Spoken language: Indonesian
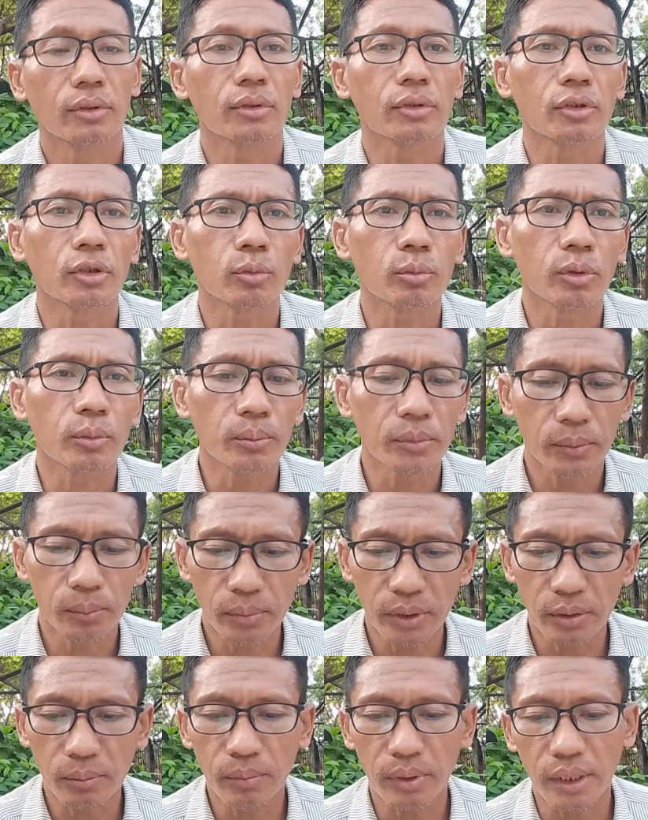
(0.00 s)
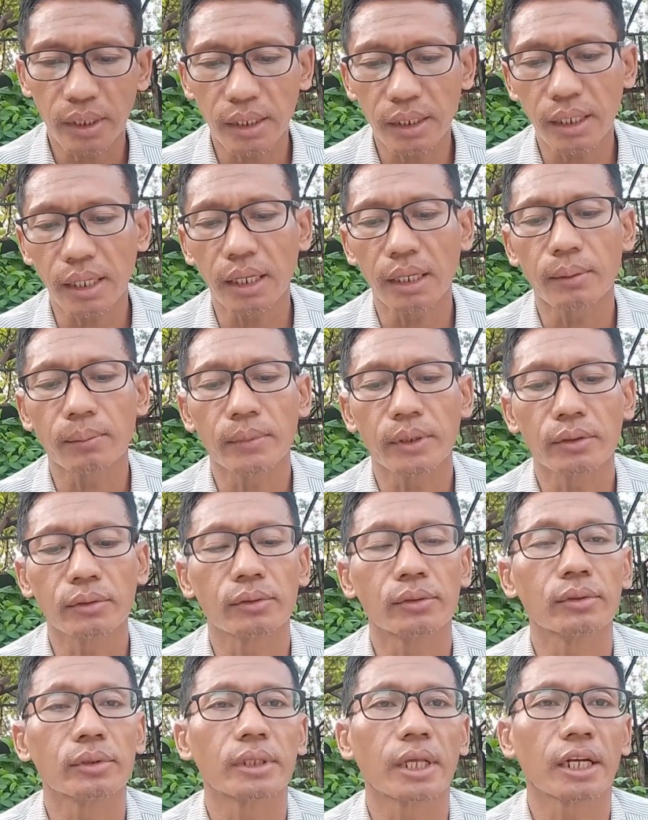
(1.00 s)
untuk membimbing mereka
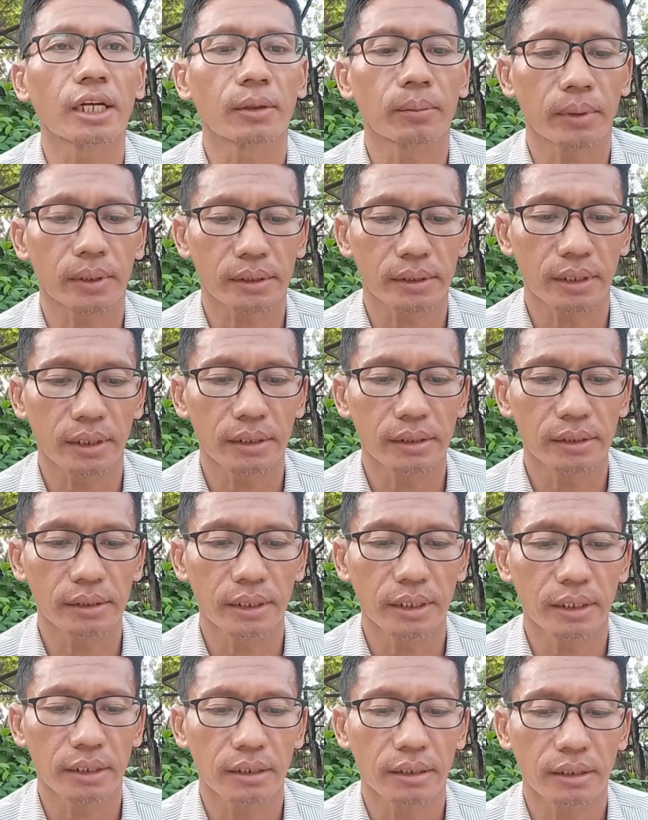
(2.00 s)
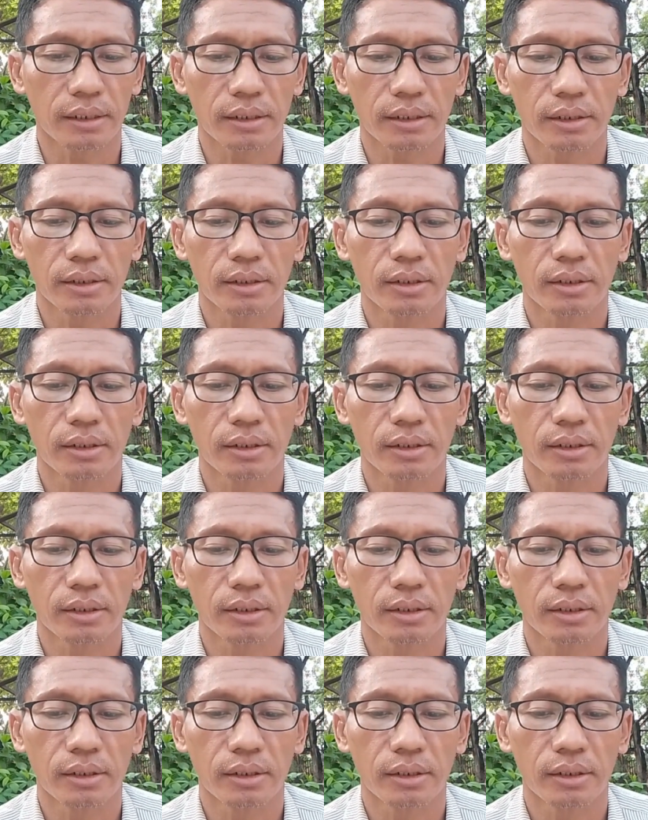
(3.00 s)
menuju tanah perjanjian.